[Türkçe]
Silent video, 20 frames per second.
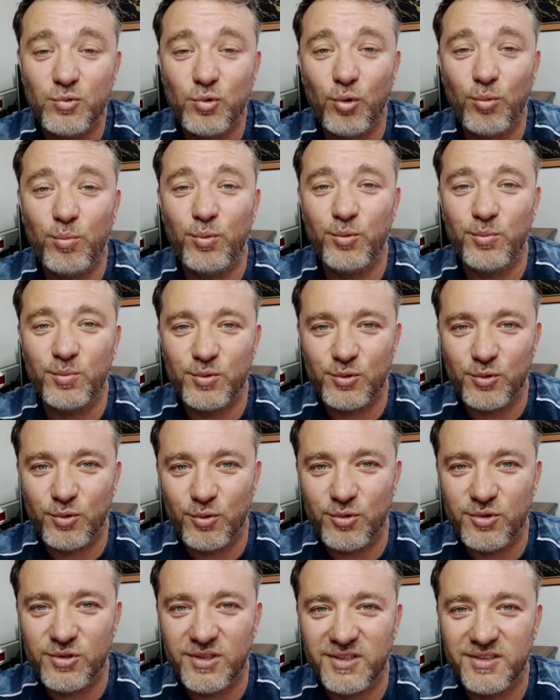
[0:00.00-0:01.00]
çok büyük bir
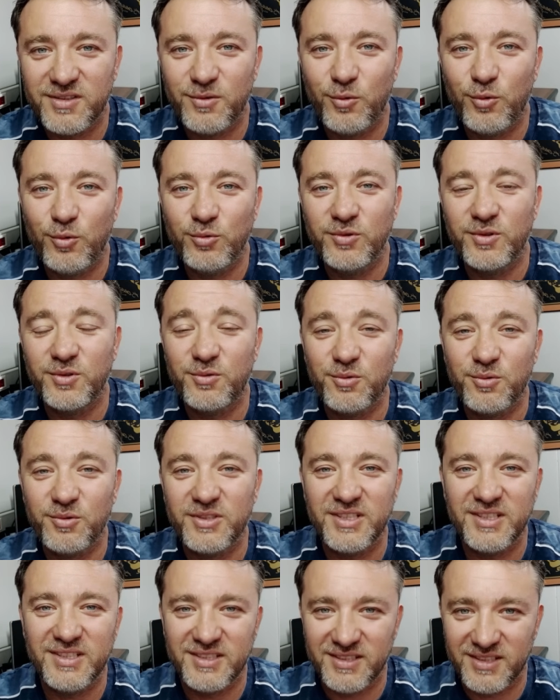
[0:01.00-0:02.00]
soru işareti Honda
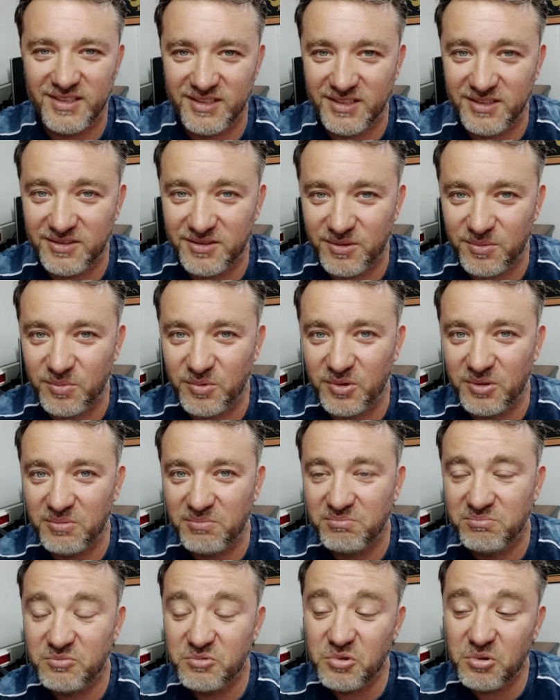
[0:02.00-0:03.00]
Türkiye neden getirmiyor?
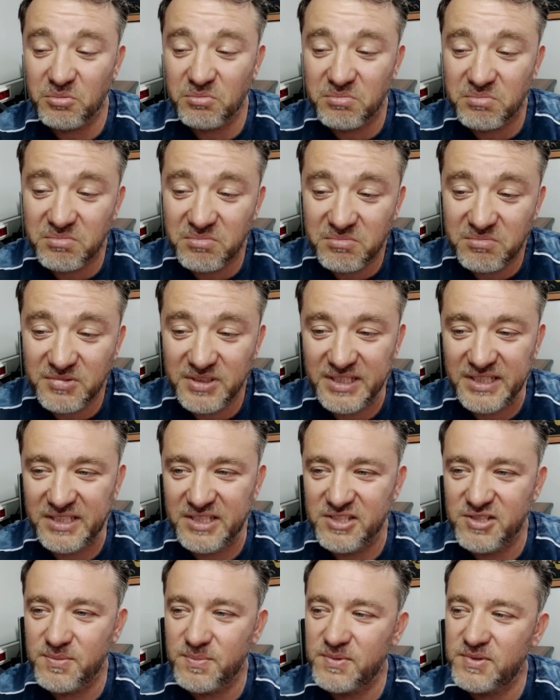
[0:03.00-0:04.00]
Çok
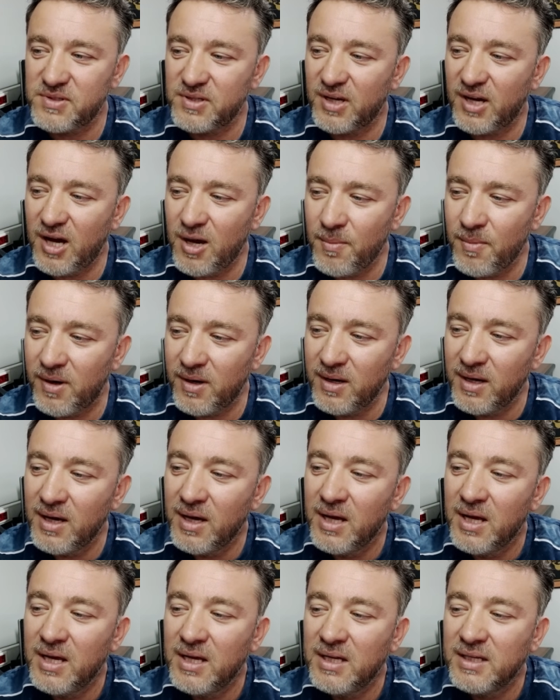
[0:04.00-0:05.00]
ilginç bir şey ama
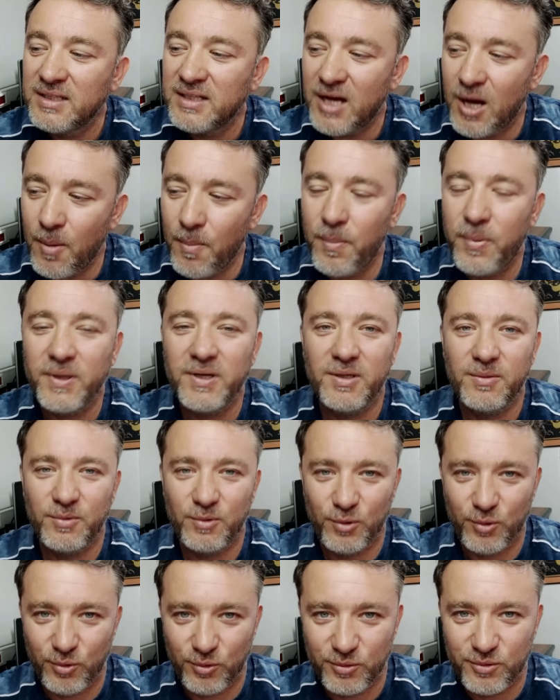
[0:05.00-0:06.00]
kampana
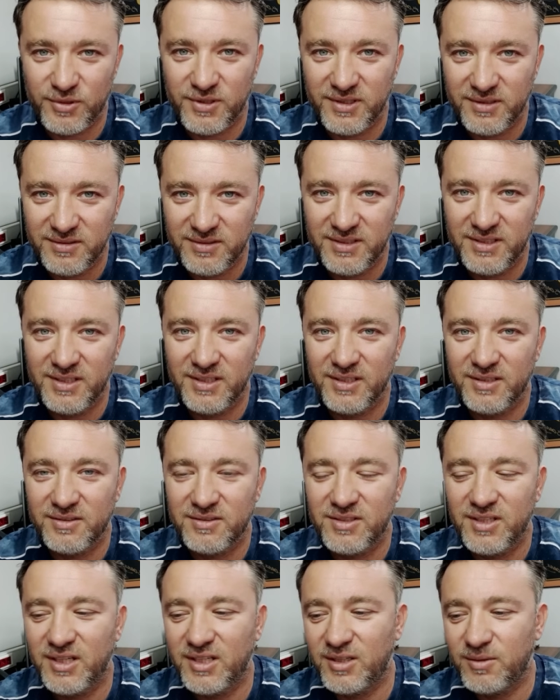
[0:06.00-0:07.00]
bile olsa ki
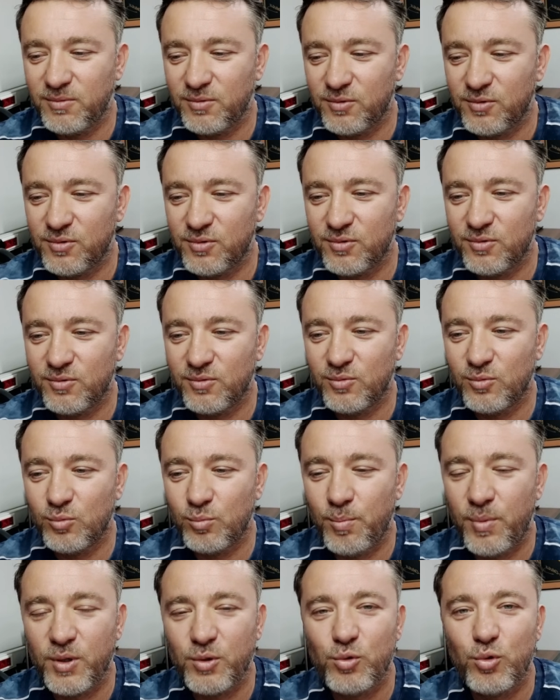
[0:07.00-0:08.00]
şey gibi düşünün
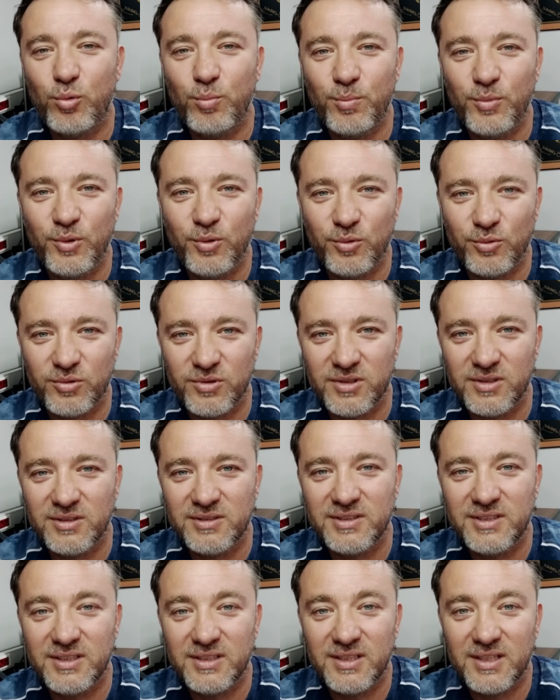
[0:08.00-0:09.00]
5-10 milyon
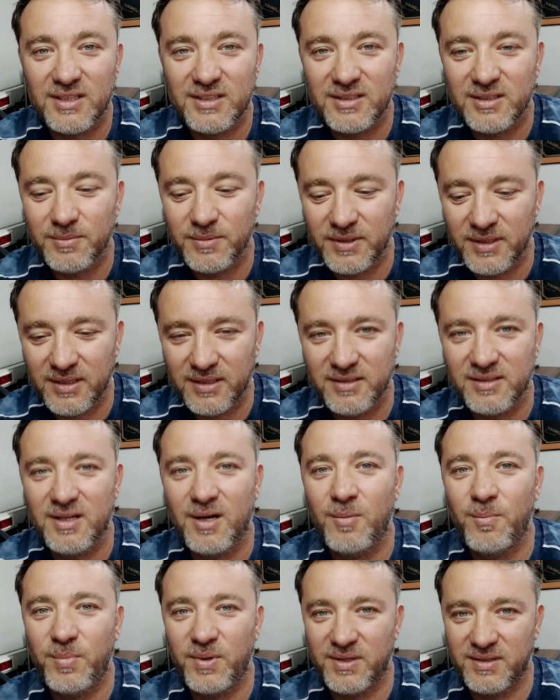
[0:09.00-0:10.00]
liralık tırlarda bile
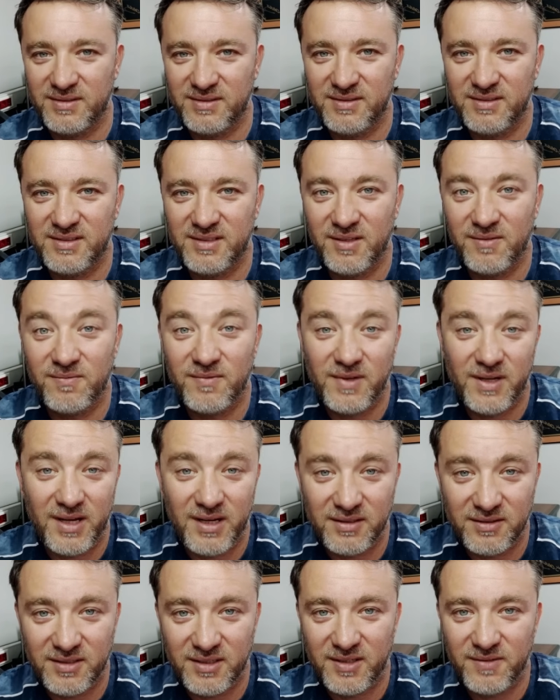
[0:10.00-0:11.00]
kampana sistemi var
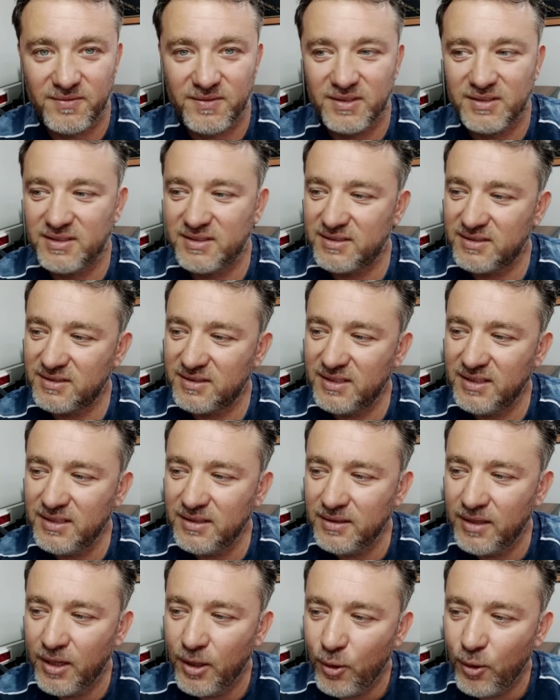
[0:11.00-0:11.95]
her tarafta disk değil.